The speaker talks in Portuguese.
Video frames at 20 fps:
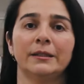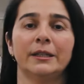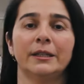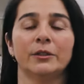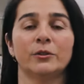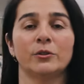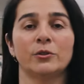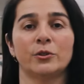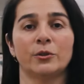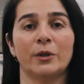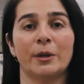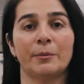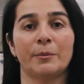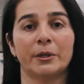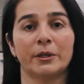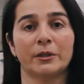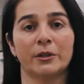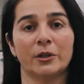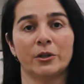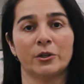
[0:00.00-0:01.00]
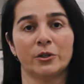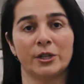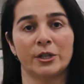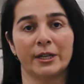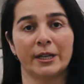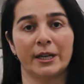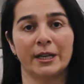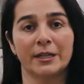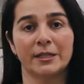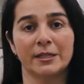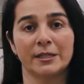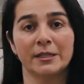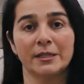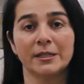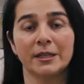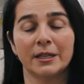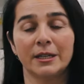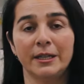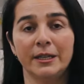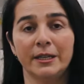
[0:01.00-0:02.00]
dentro de um laboratório de
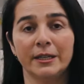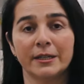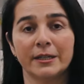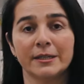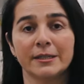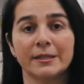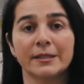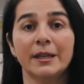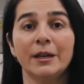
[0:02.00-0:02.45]
análises clínicas,